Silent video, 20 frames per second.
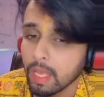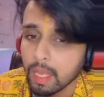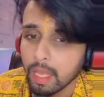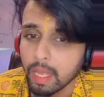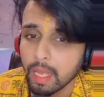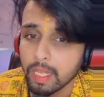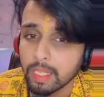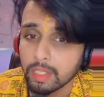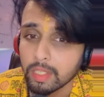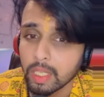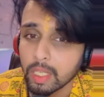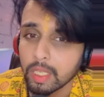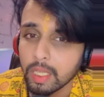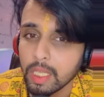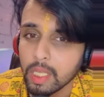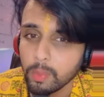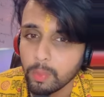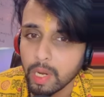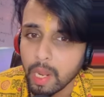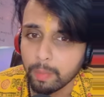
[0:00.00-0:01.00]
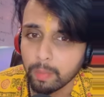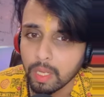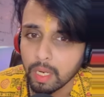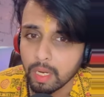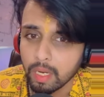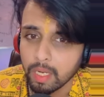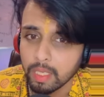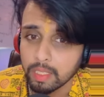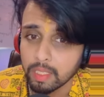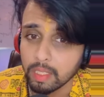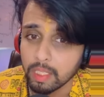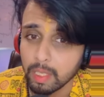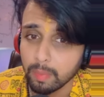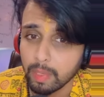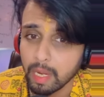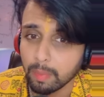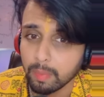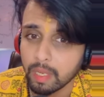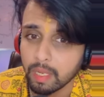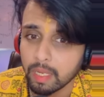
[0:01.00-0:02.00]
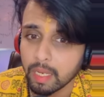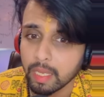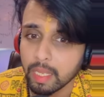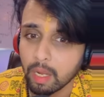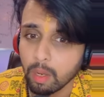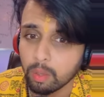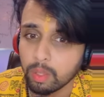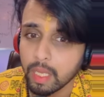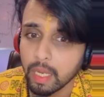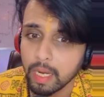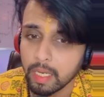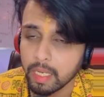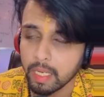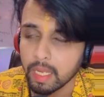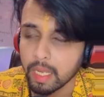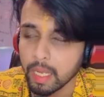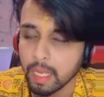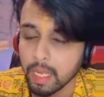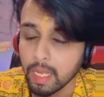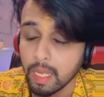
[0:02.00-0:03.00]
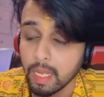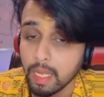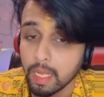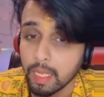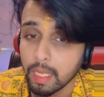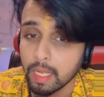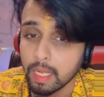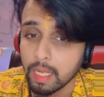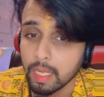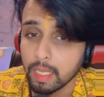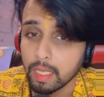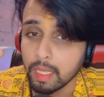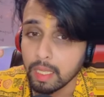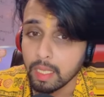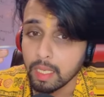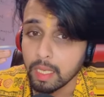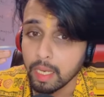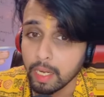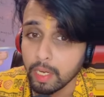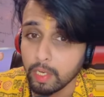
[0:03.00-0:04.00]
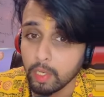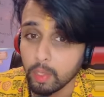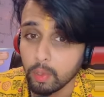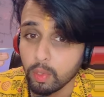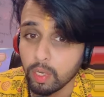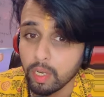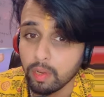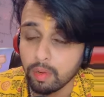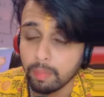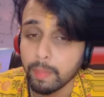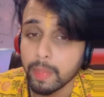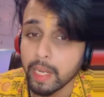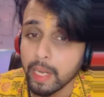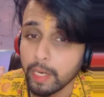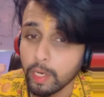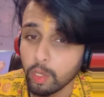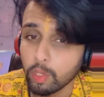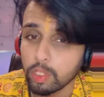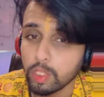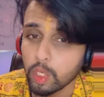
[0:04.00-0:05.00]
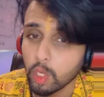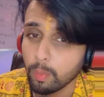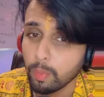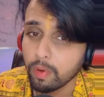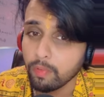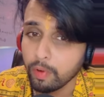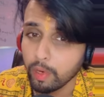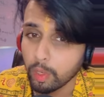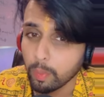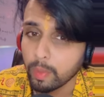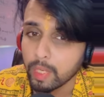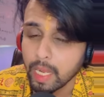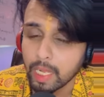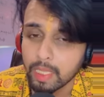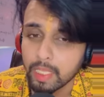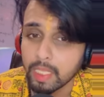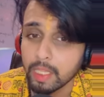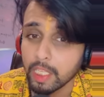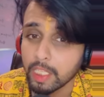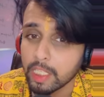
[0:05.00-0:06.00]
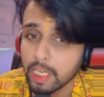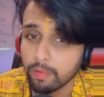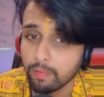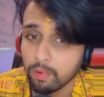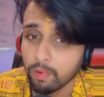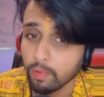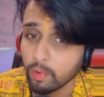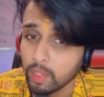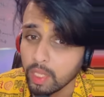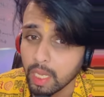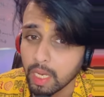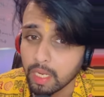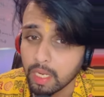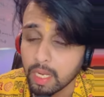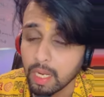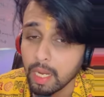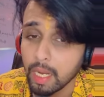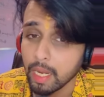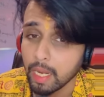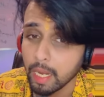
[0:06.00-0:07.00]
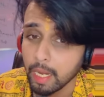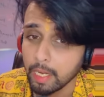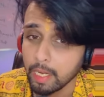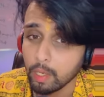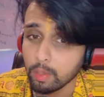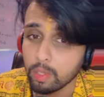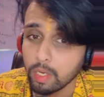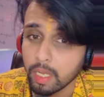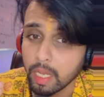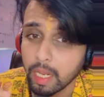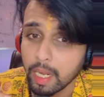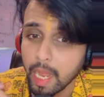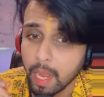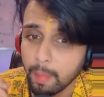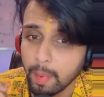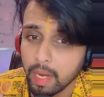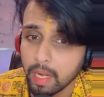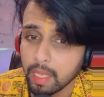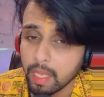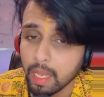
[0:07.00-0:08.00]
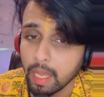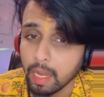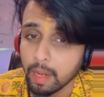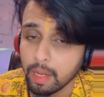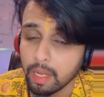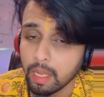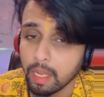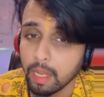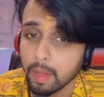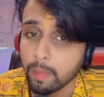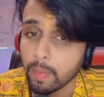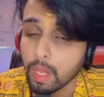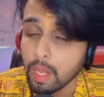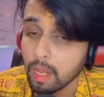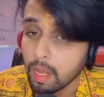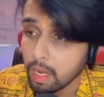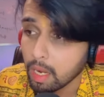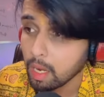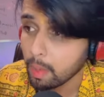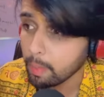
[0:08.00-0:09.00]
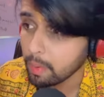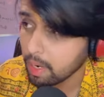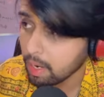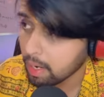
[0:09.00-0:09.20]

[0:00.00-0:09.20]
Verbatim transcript: एंड सिद्धि प्राप्त कर ली सिद्धि प्राप्त करना क्या होता है कि ठीक है एंड दे इंट्यूटिव मैंने इंट्यूजन के ऊपर वीडियो बनाई थी दे जा वो वो देखना इंट्यूजन के अलाइनमेंट क्या है ठीक है अब